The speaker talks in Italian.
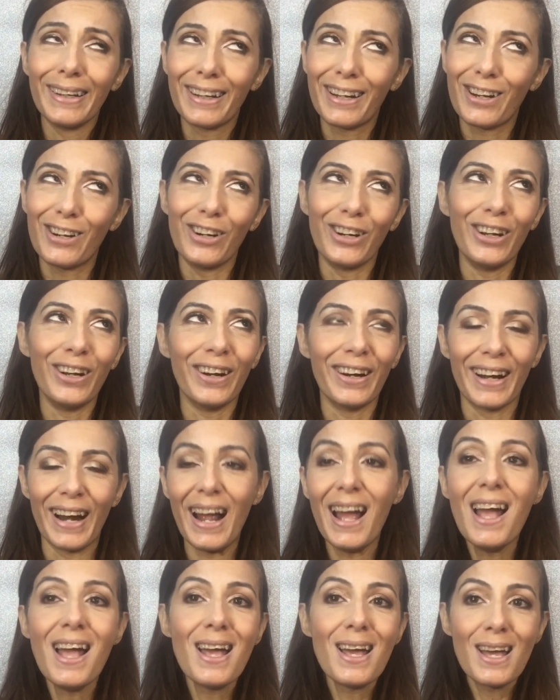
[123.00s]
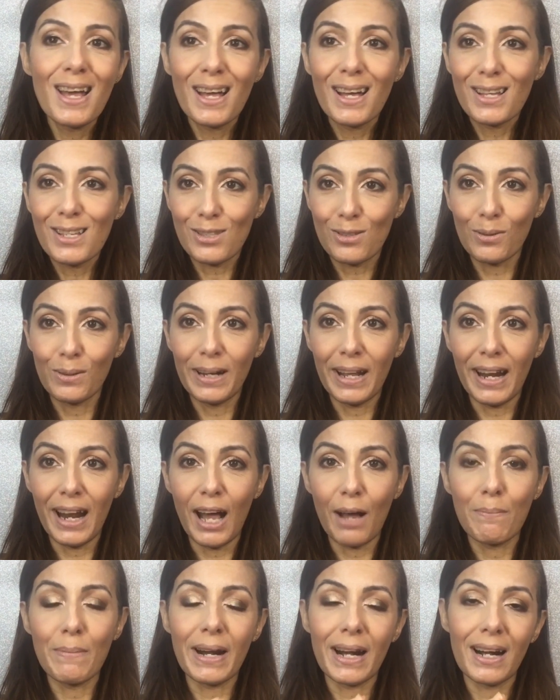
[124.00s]
il colore sulle
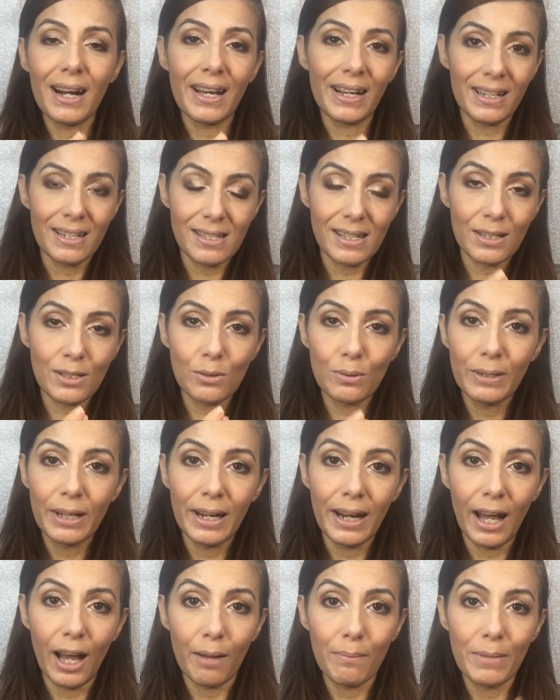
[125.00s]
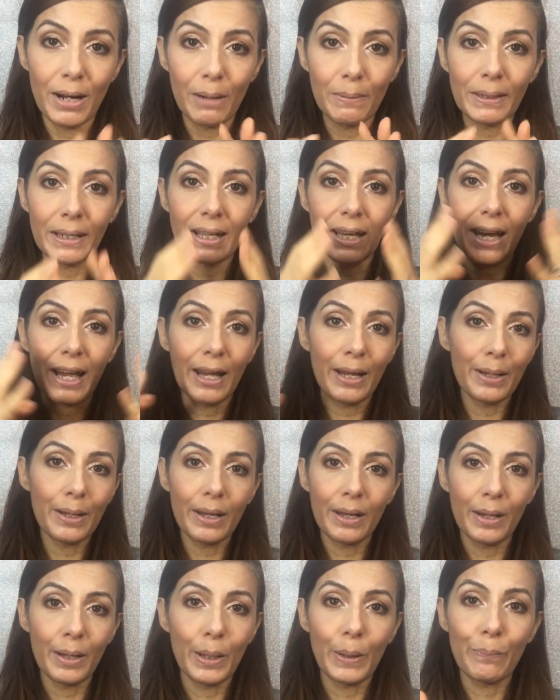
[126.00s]
labbra, la resa sulle labbra perché
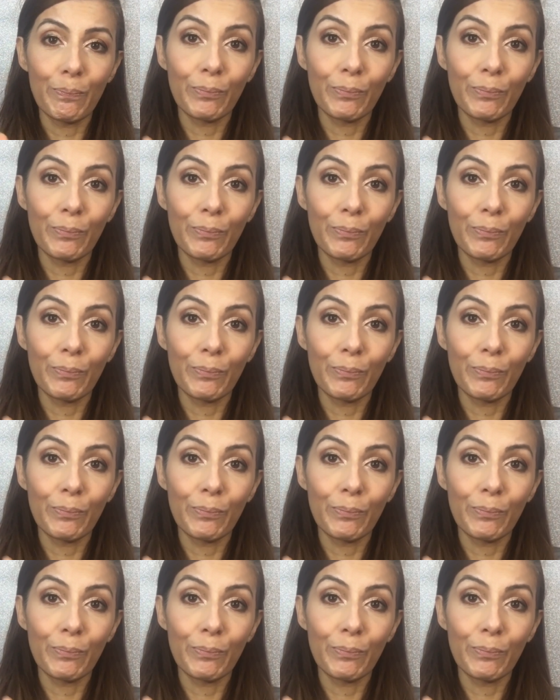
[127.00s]
eh,